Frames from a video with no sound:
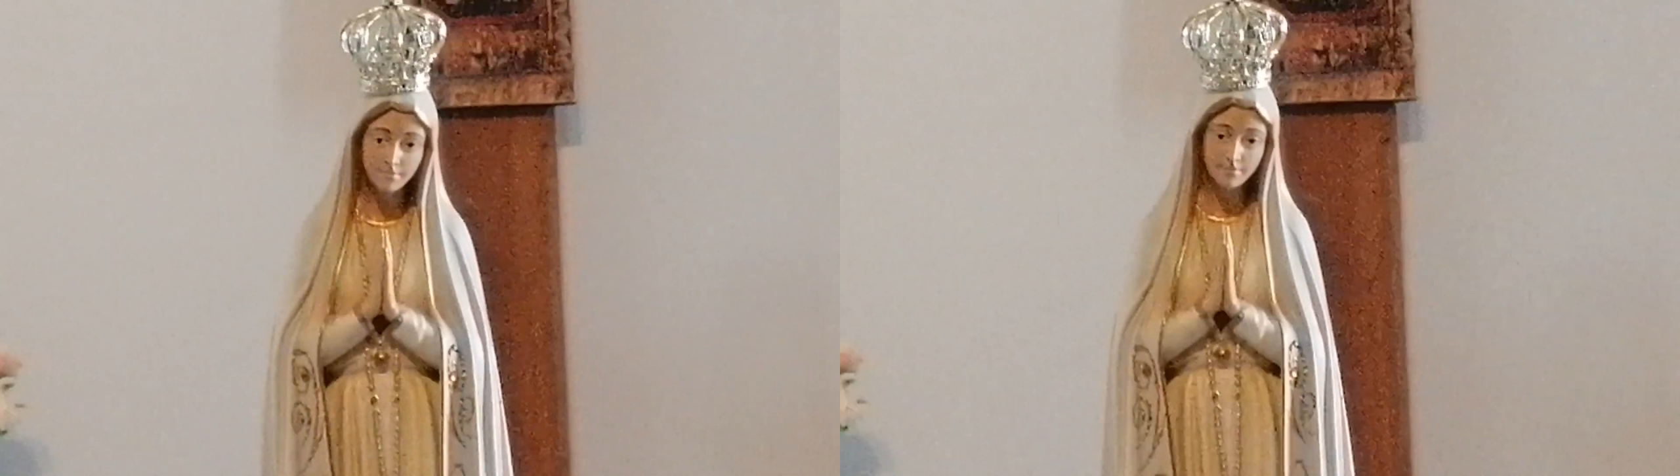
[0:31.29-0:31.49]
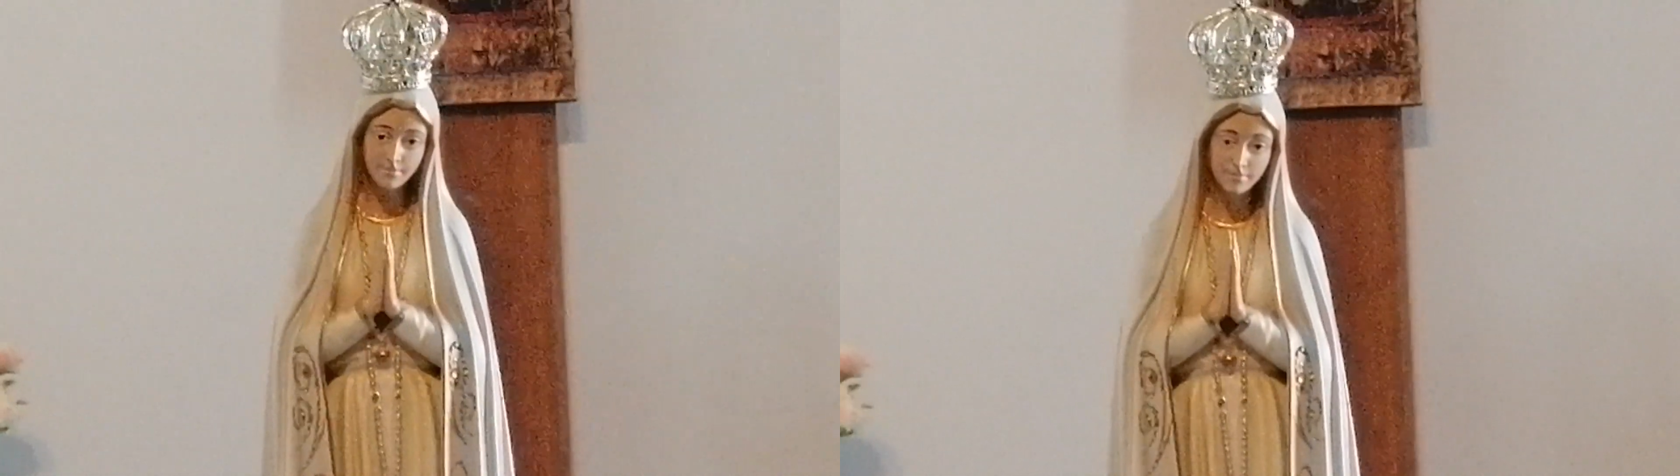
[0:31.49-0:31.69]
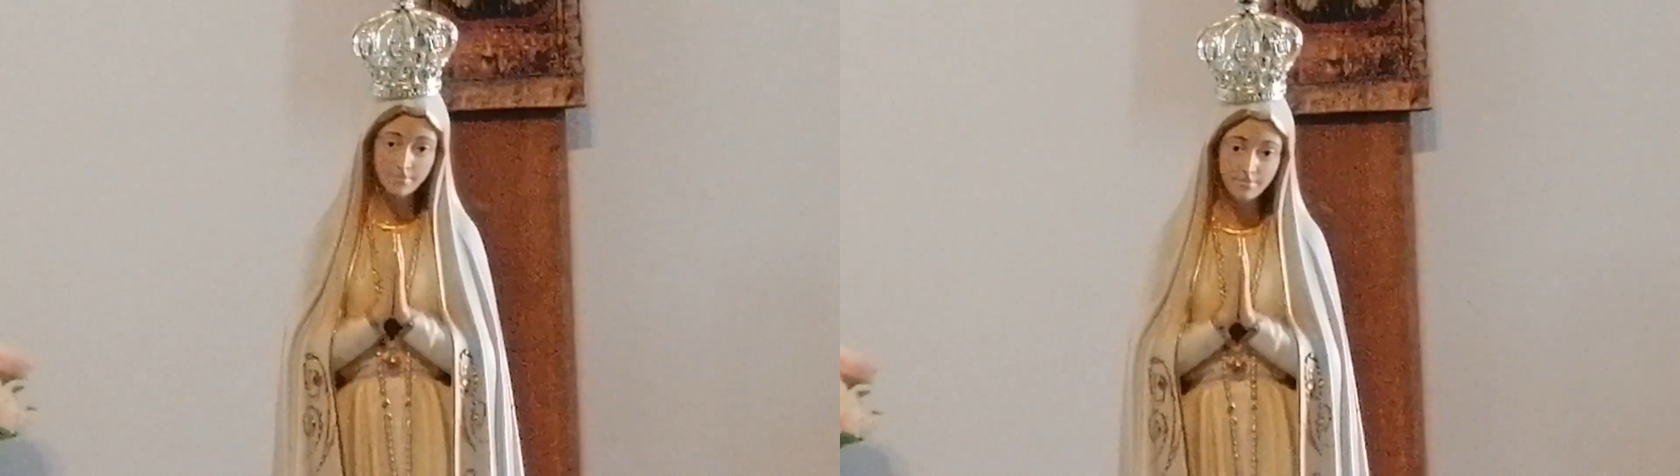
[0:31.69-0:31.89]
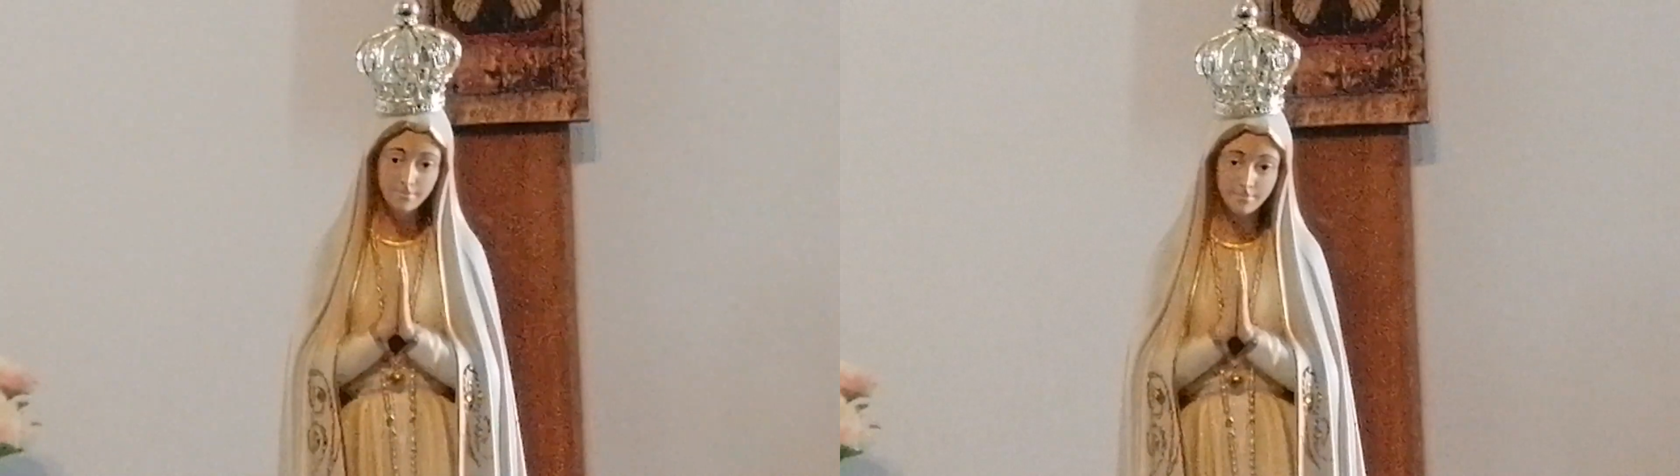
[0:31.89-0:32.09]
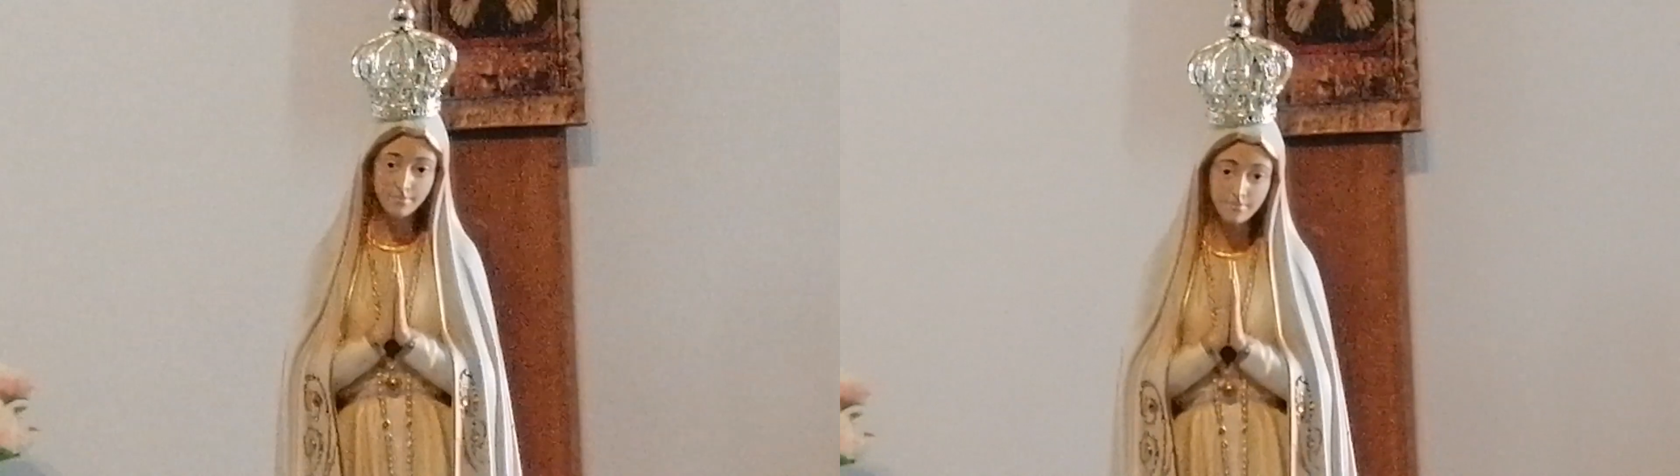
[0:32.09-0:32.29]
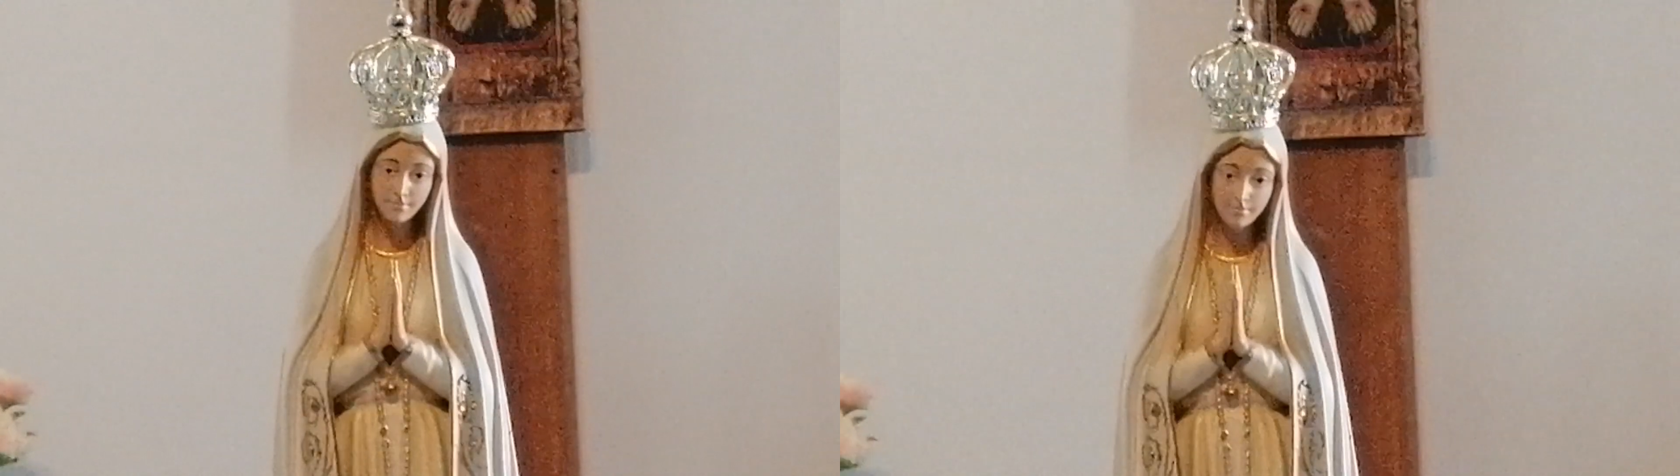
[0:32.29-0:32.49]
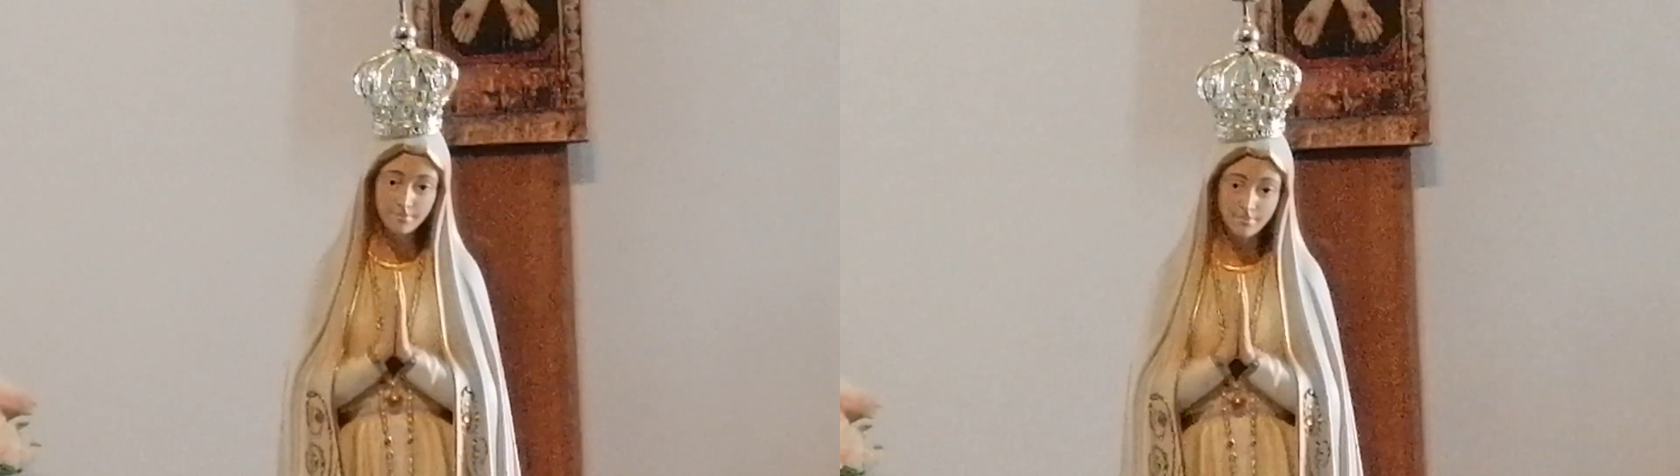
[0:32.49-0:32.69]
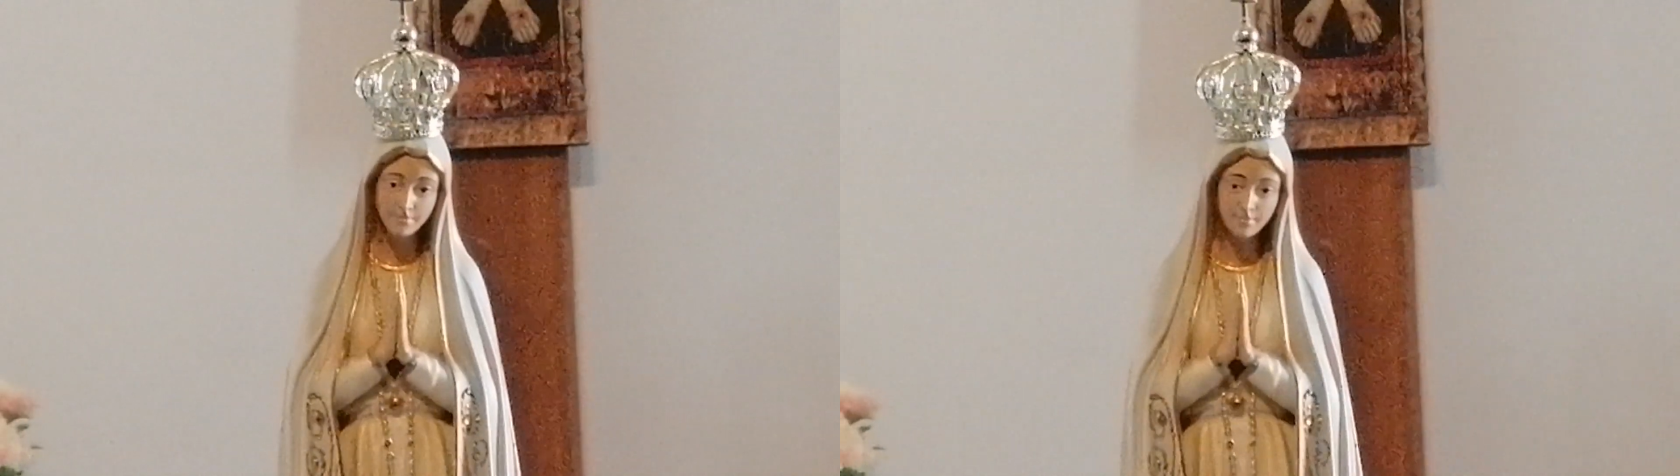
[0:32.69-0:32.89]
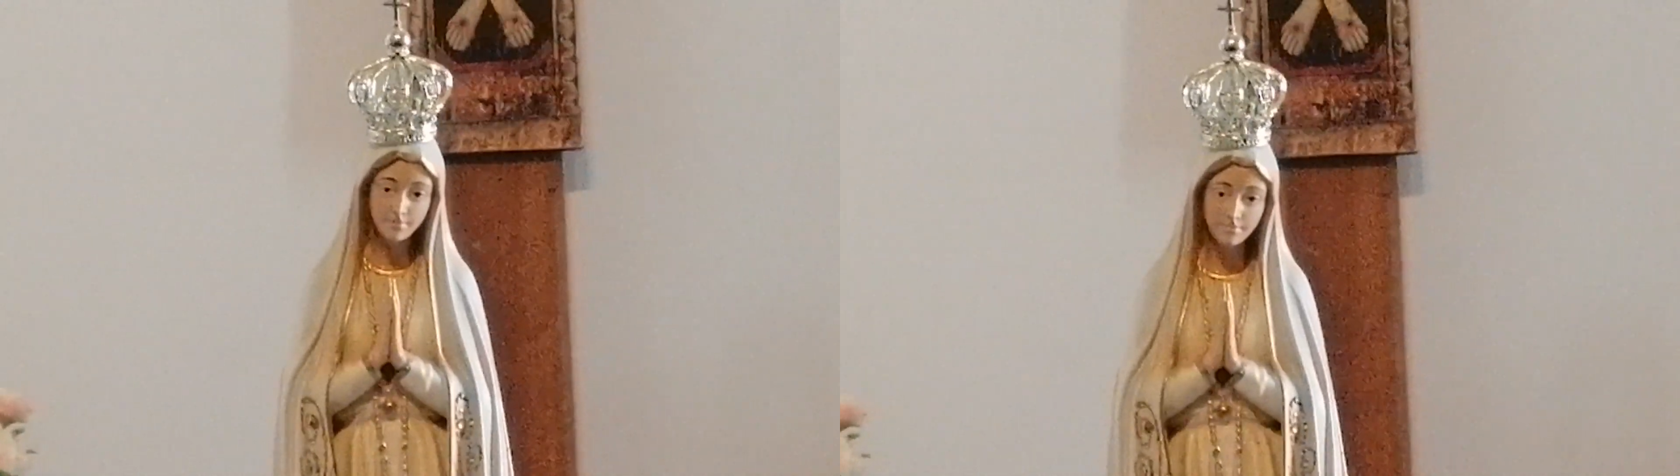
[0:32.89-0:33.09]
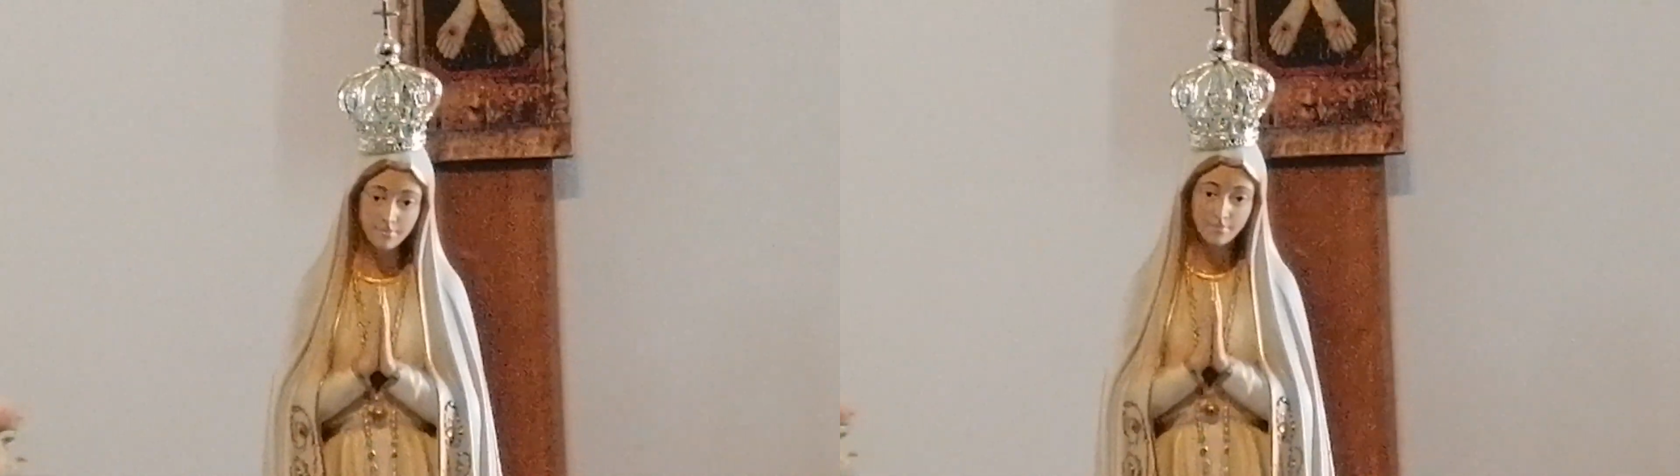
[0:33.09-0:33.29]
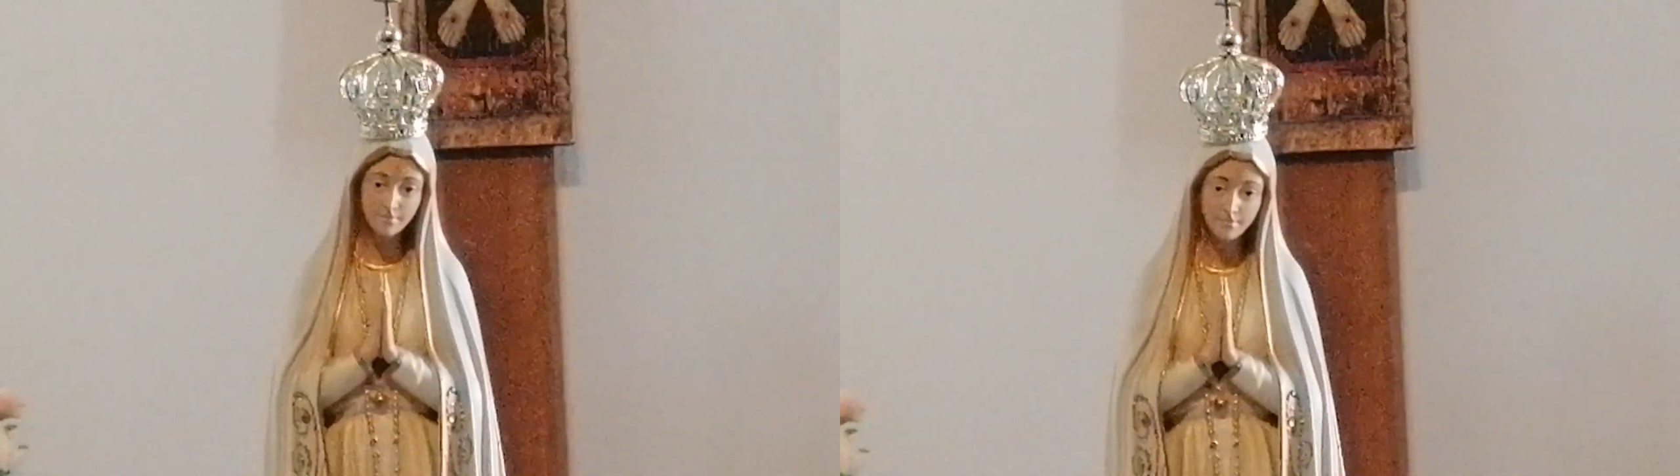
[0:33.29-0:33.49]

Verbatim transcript: come alle nozze di Cana e